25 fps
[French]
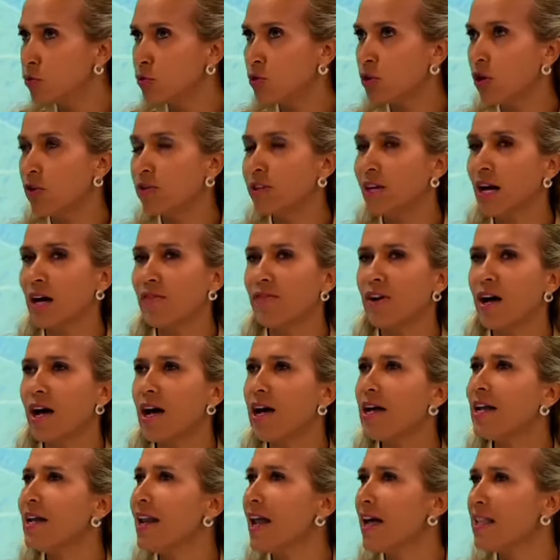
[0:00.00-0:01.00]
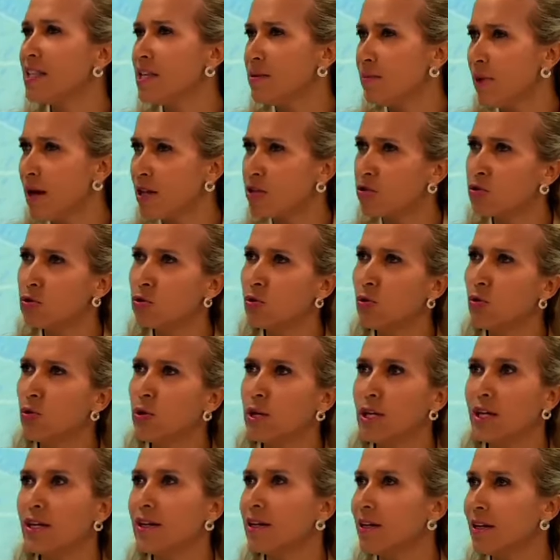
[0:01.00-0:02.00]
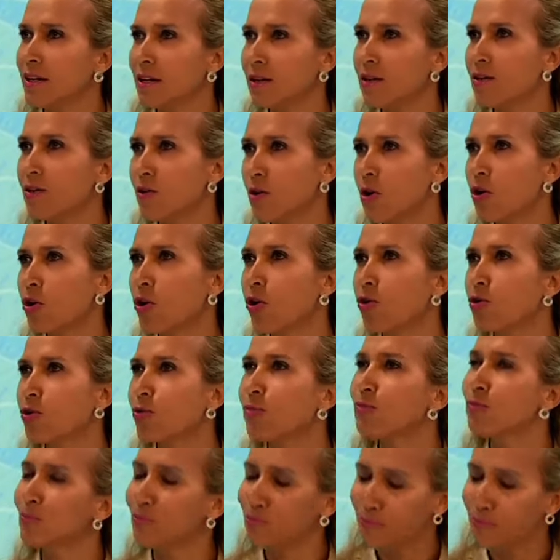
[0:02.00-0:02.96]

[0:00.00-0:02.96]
du temps de travail, l'animation et... on va revenir